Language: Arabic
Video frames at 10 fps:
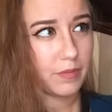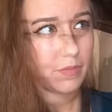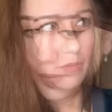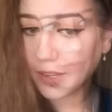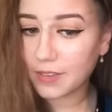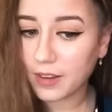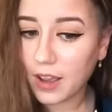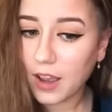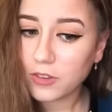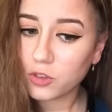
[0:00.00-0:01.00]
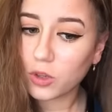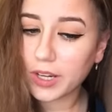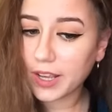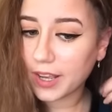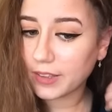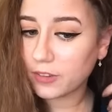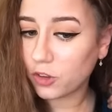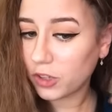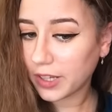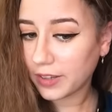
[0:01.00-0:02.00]
طبعا اذا لاحظتوا انا اخذت
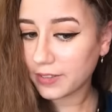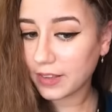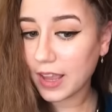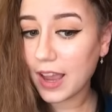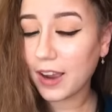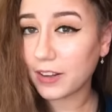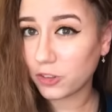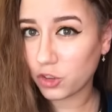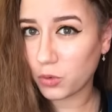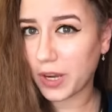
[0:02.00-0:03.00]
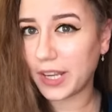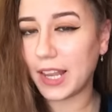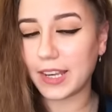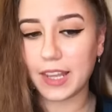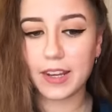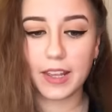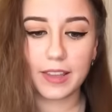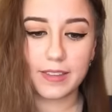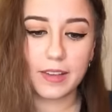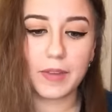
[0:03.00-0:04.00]
هون خصله اعرض شوي لاني انا
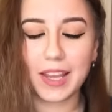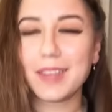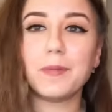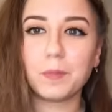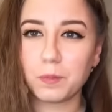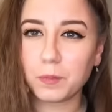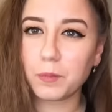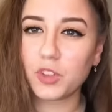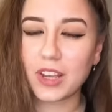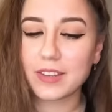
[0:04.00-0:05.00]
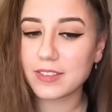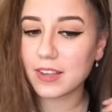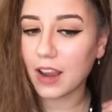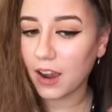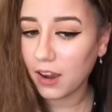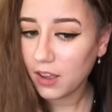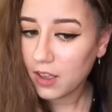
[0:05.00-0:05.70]
كتير يعني مشان السرعه